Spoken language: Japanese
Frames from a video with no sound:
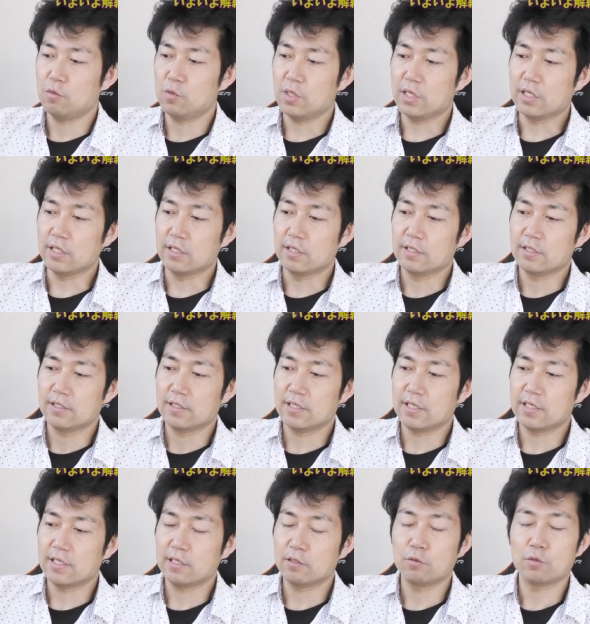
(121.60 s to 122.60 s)
今回
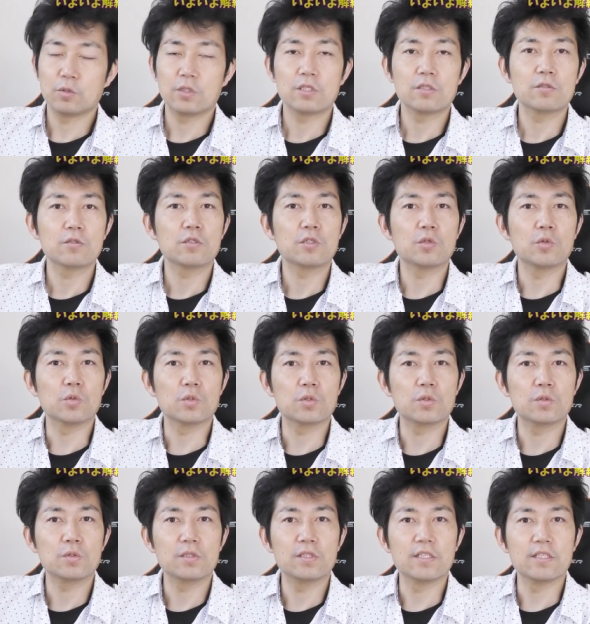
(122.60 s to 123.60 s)
解約の手続きを
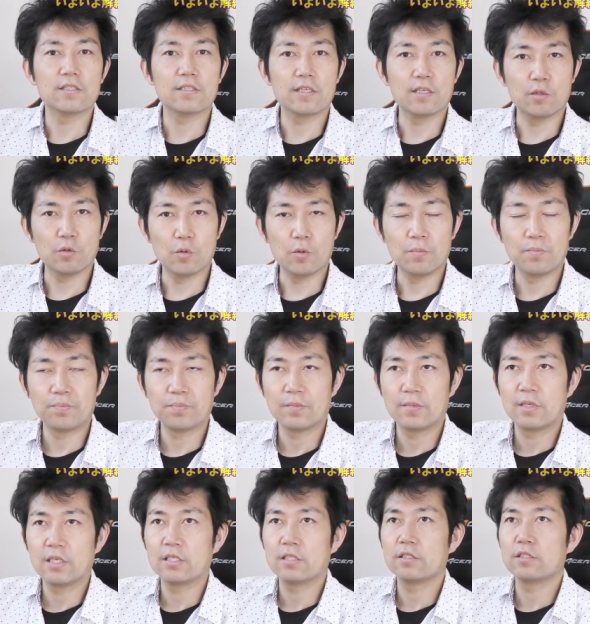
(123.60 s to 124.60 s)
するんですけど、
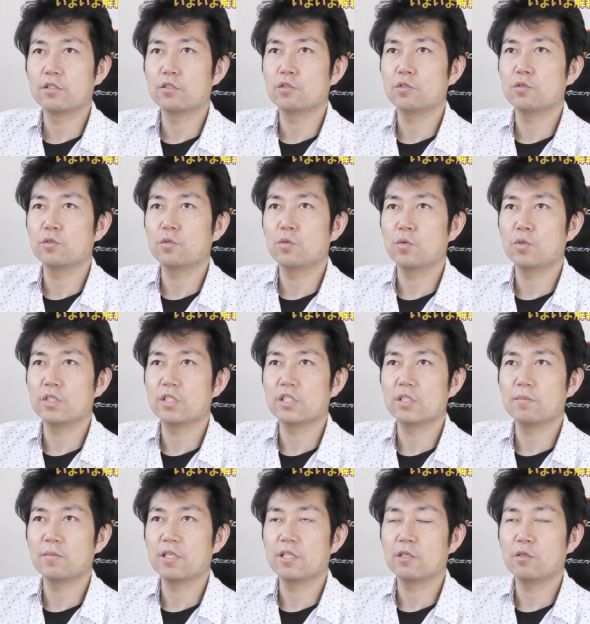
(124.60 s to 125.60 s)
15
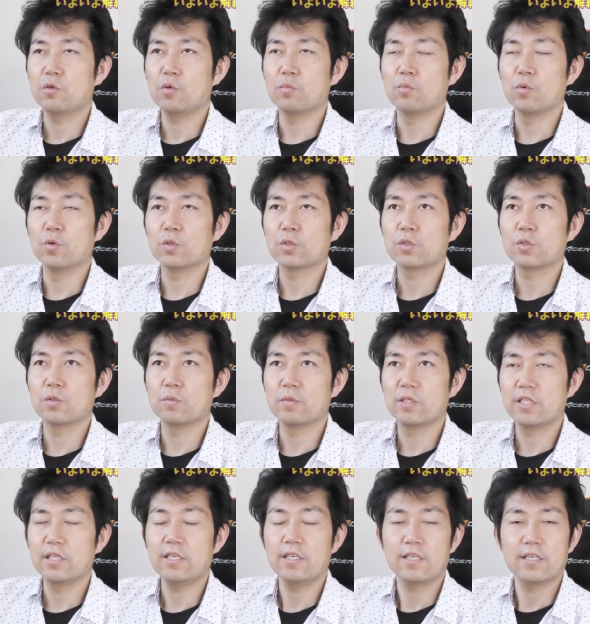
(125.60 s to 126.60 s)
日までの申し込
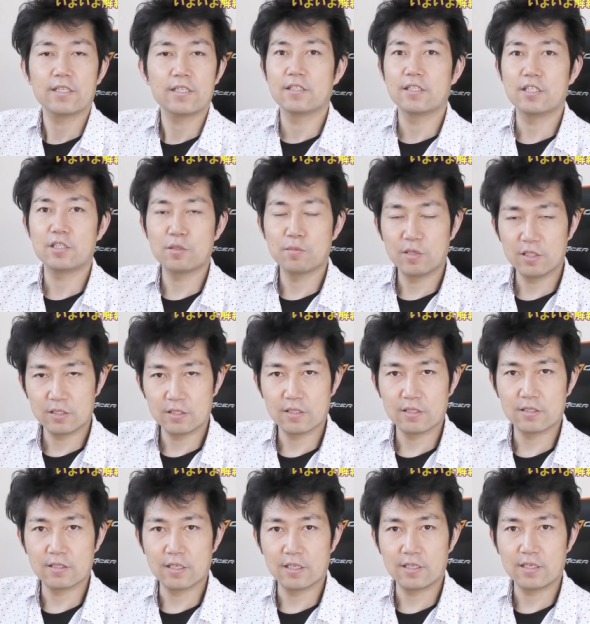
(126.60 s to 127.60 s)
みで月末
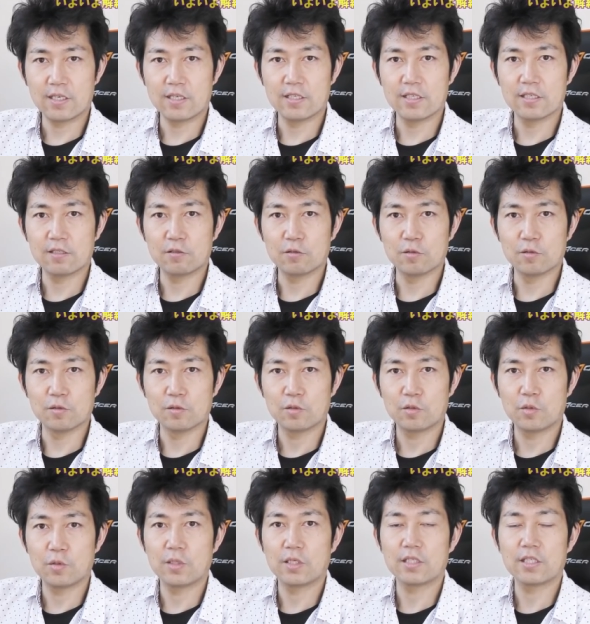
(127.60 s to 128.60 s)
ですね、解約
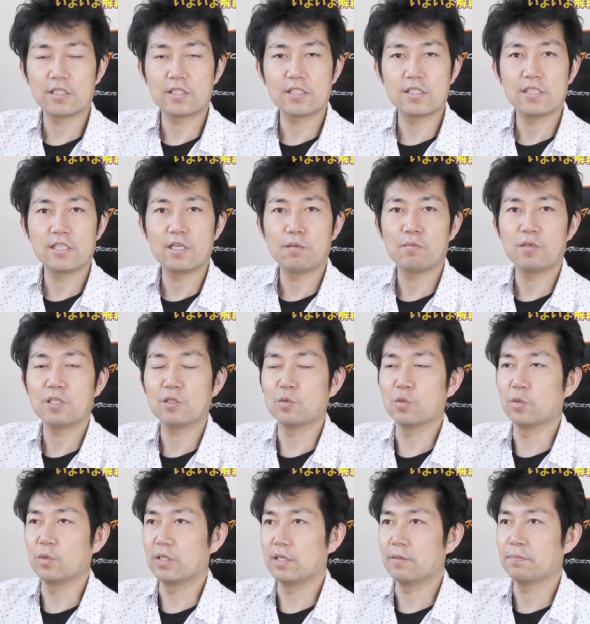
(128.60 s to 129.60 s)
という形になります
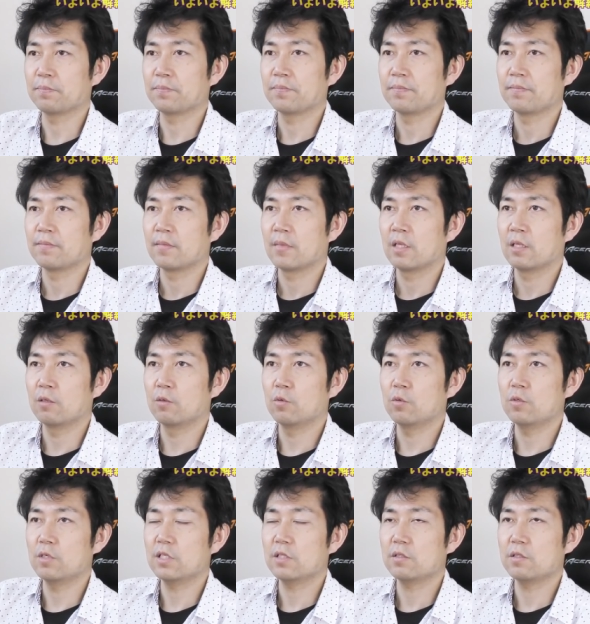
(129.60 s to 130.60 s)
ので、
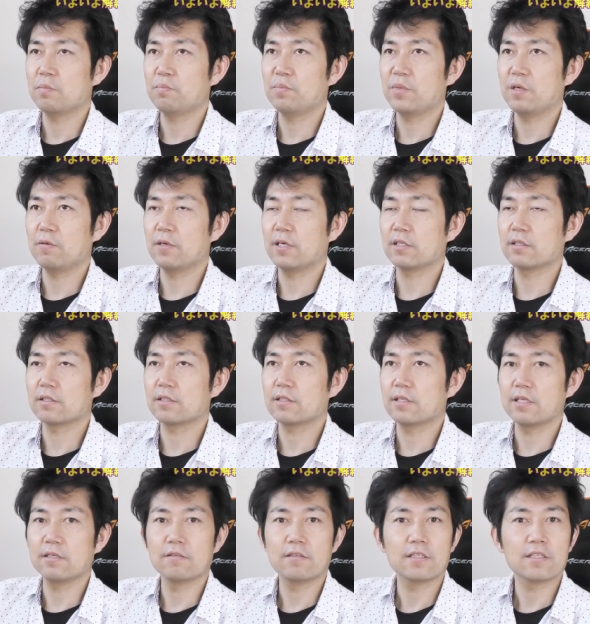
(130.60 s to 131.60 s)
6月いっぱいは
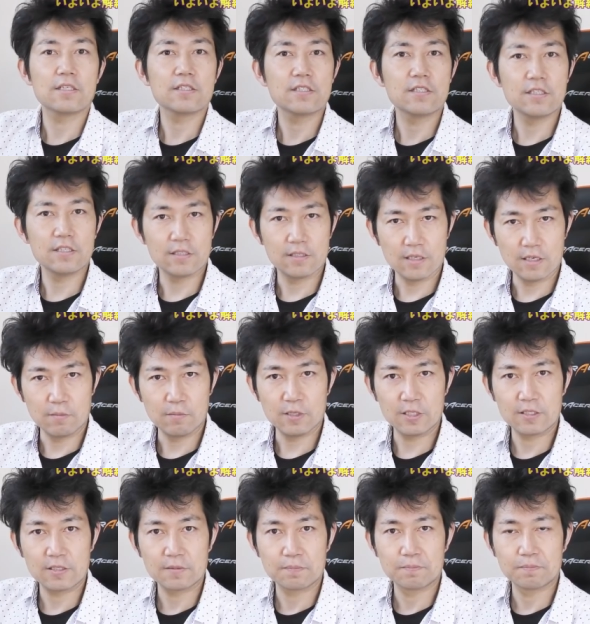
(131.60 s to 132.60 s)
使える形になり
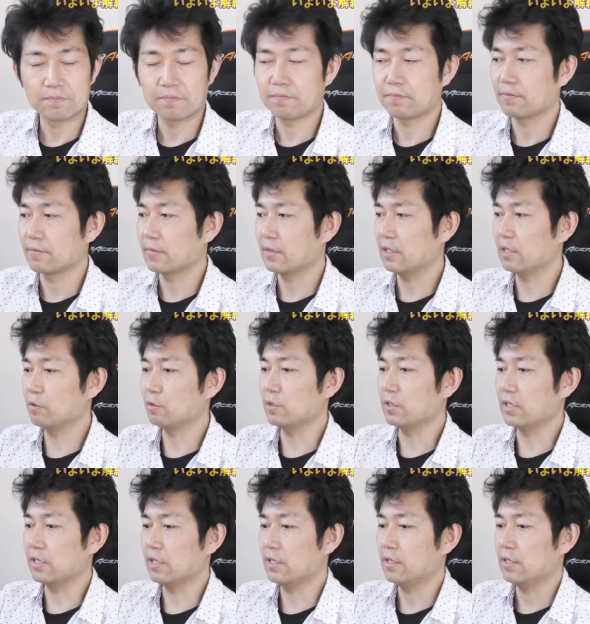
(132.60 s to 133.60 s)
ます。なの
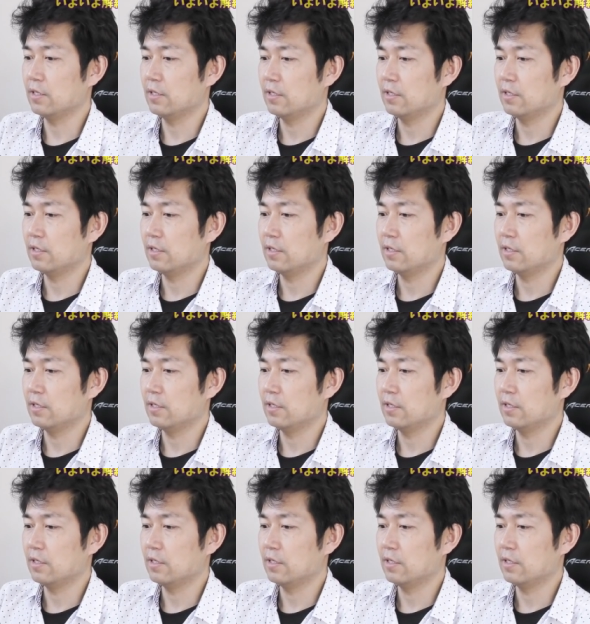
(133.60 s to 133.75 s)
でね、